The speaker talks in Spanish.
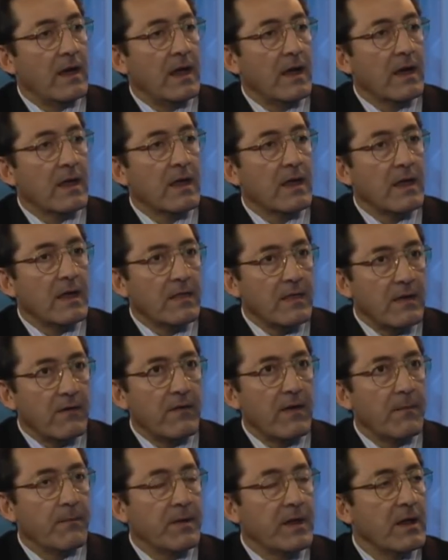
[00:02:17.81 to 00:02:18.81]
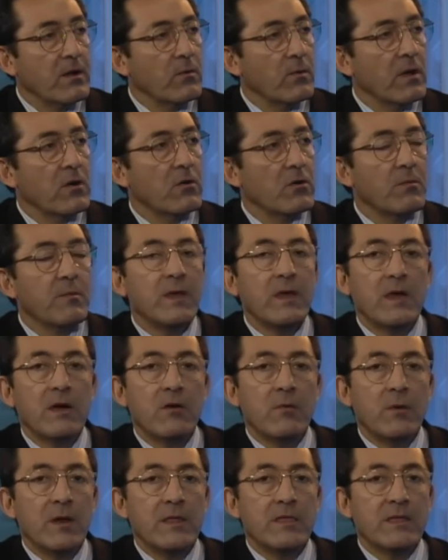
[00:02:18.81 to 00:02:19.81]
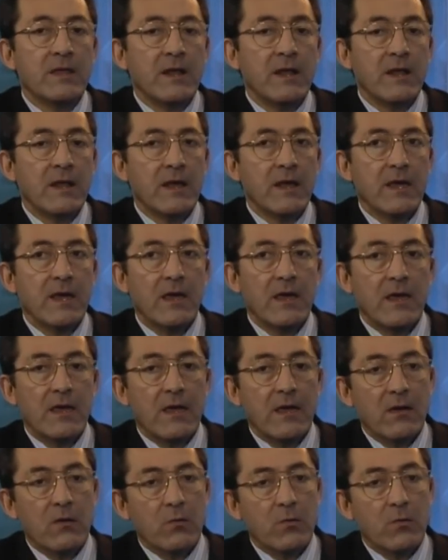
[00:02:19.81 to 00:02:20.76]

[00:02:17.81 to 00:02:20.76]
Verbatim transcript: al que debe aspirar una economía como la chilena, que,